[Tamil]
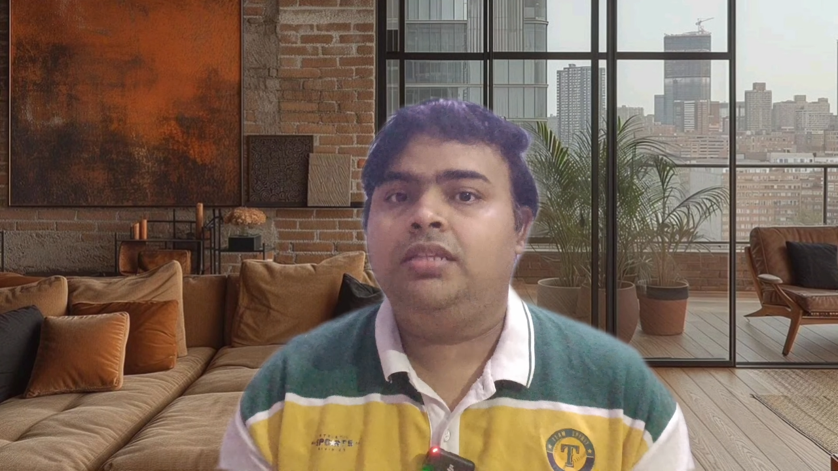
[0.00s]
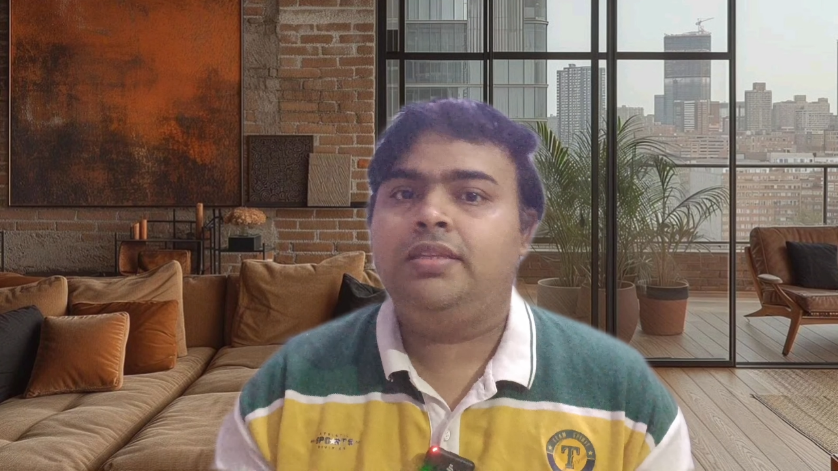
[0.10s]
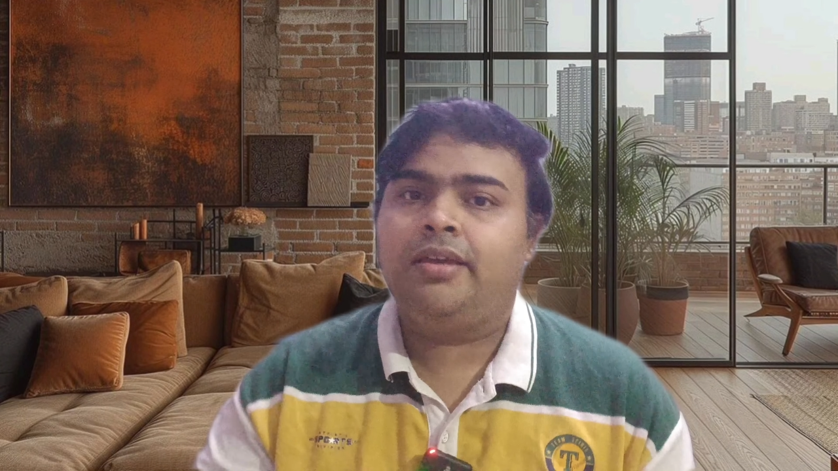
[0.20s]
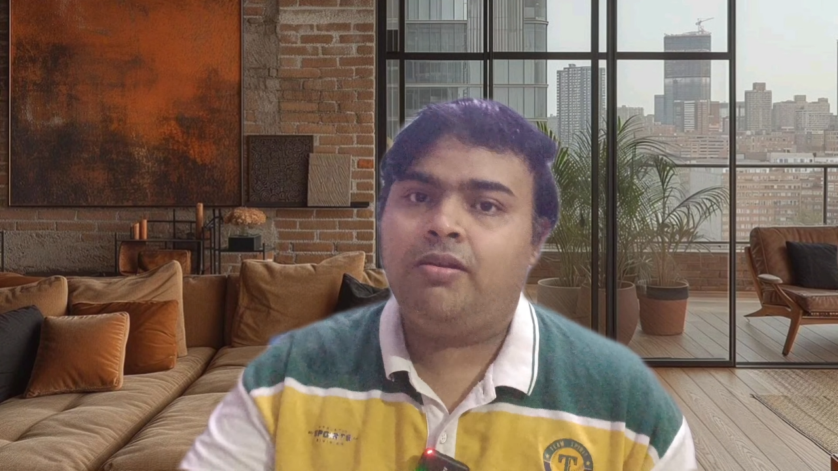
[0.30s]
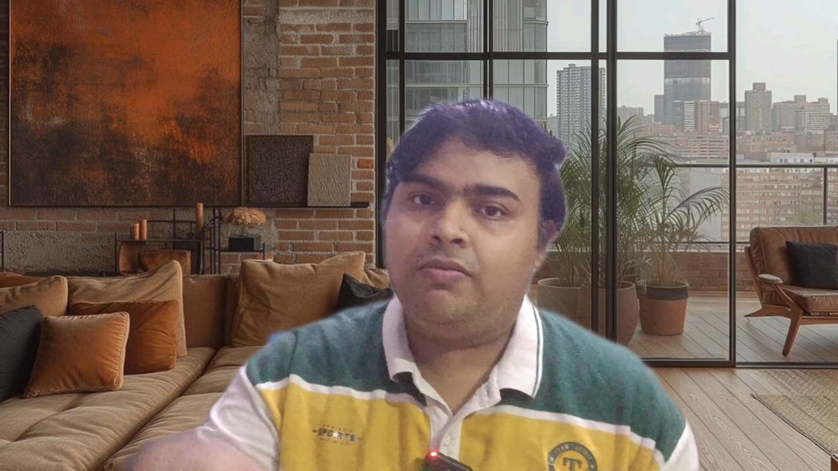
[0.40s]

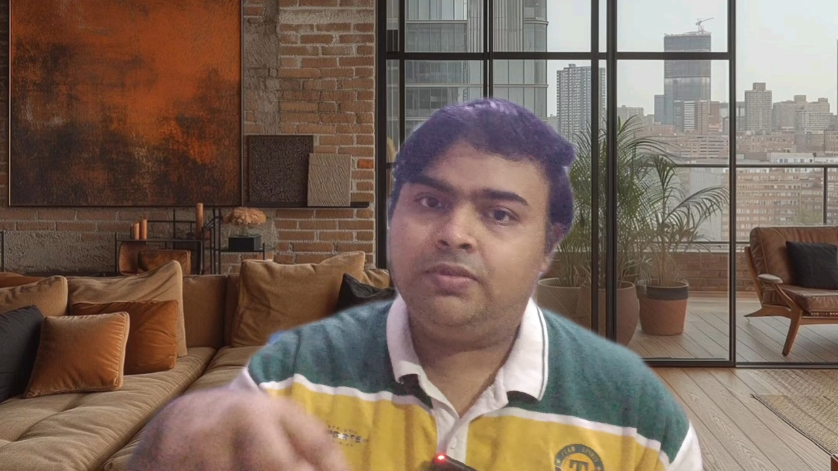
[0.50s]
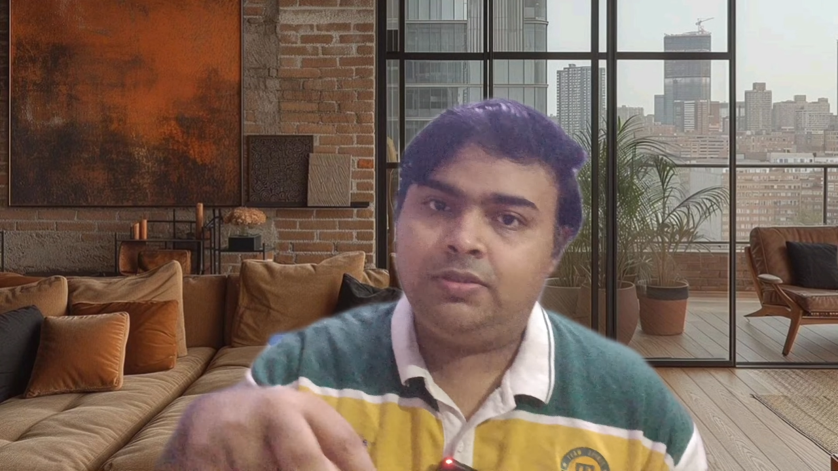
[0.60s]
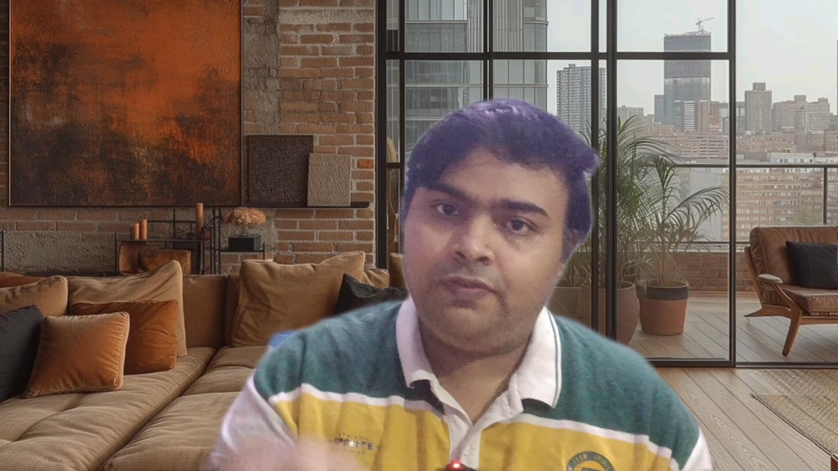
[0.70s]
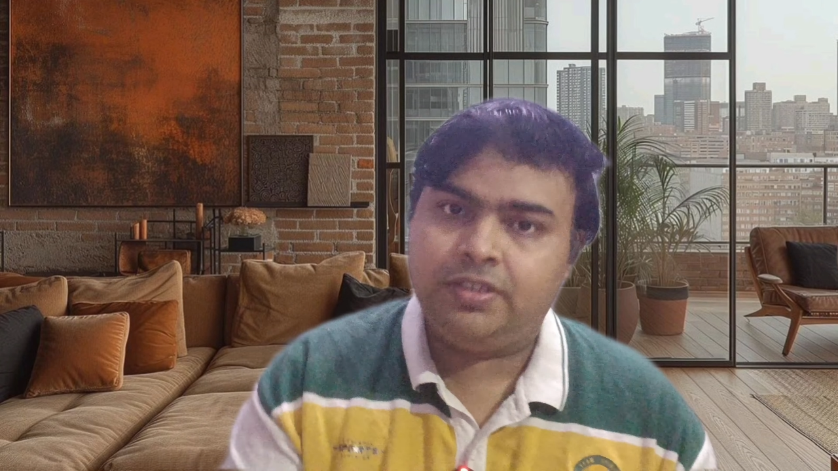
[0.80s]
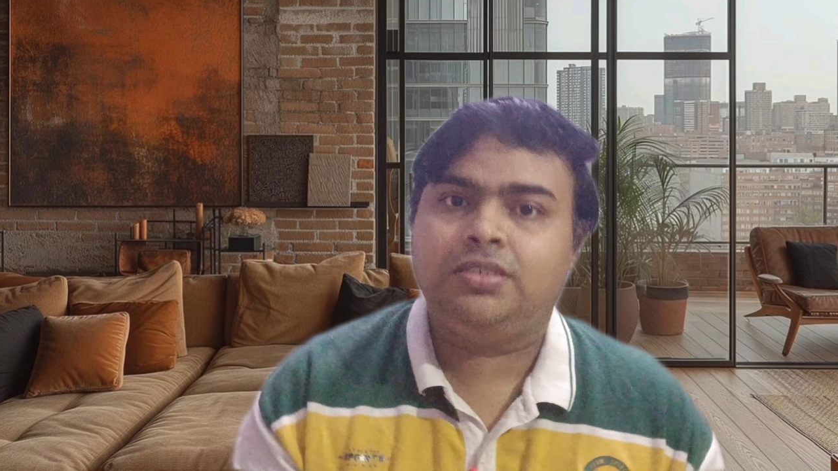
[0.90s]
இந்தியாவில்
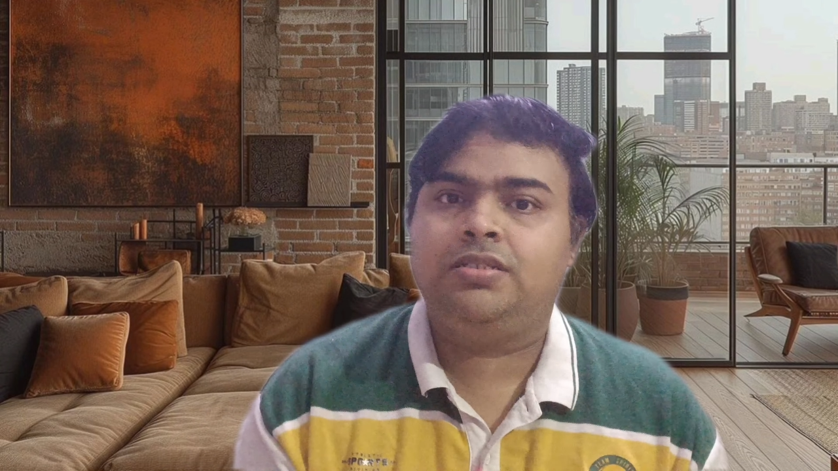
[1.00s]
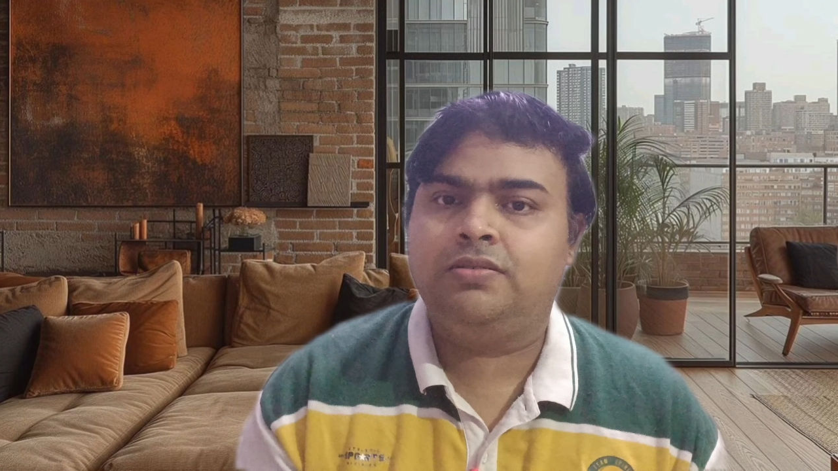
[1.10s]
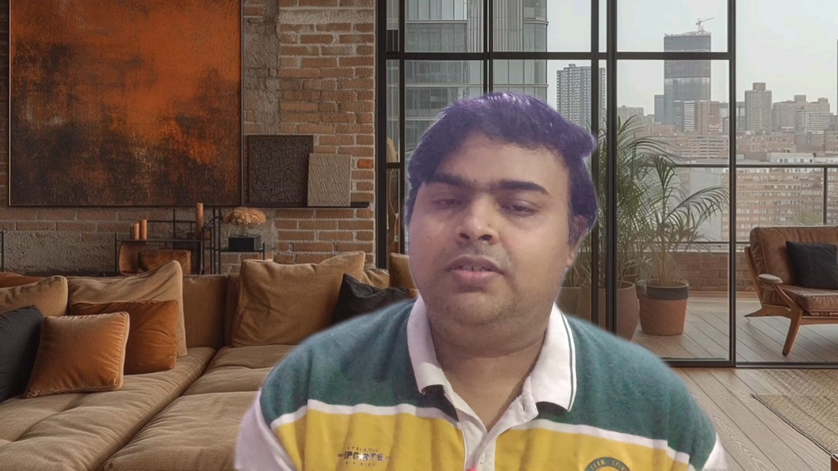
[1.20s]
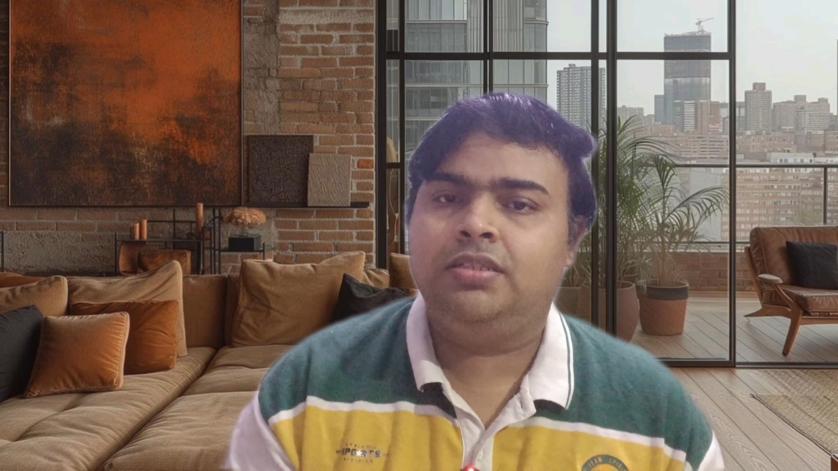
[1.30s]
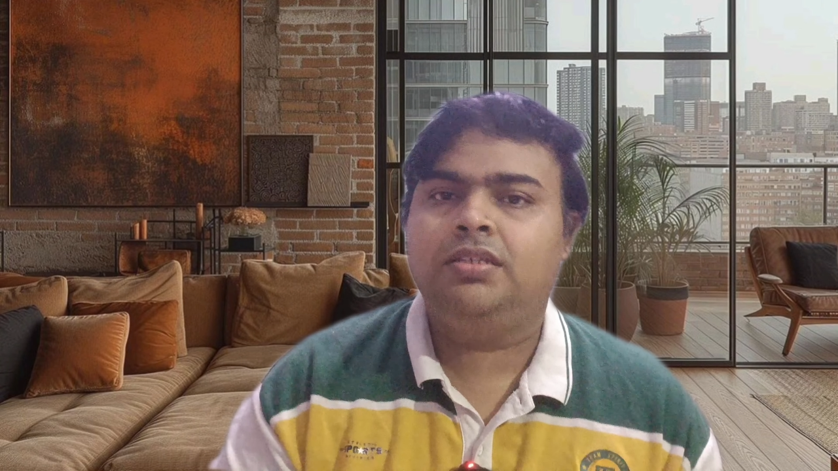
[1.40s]
வந்து
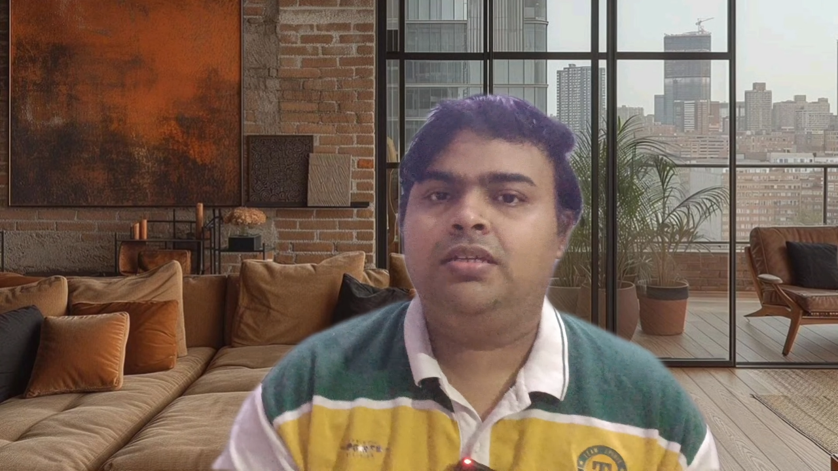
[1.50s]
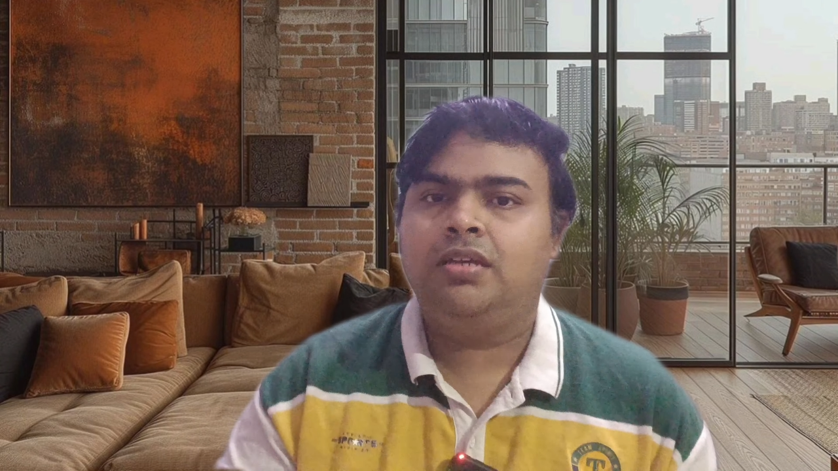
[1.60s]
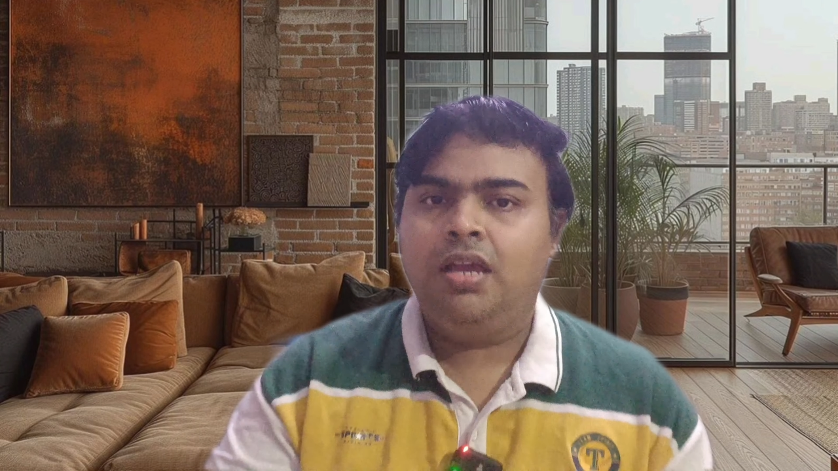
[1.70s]
ஃபஸ்ட்டு வந்து